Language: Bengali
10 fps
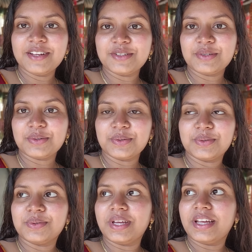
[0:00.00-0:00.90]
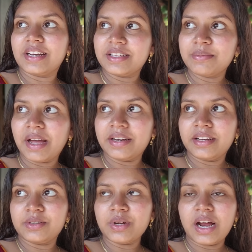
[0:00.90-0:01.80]
তো এই আর কি বাইরে
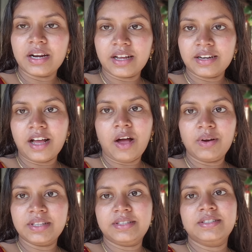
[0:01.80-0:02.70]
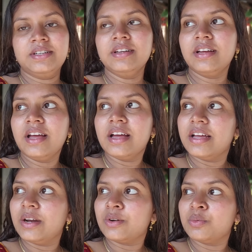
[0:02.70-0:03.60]
একটু হালকা হালকা হাওয়া দিচ্ছে
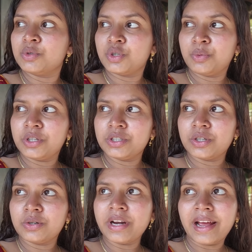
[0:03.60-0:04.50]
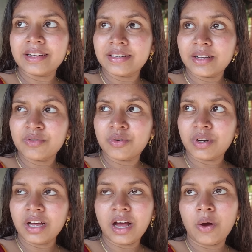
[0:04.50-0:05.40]
এরকম সময় আসে যখন একটা
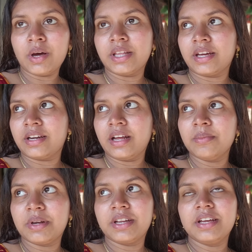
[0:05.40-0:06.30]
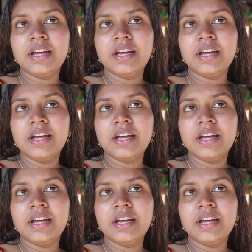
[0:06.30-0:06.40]
ফোটা হাওয়া থাকে না মানে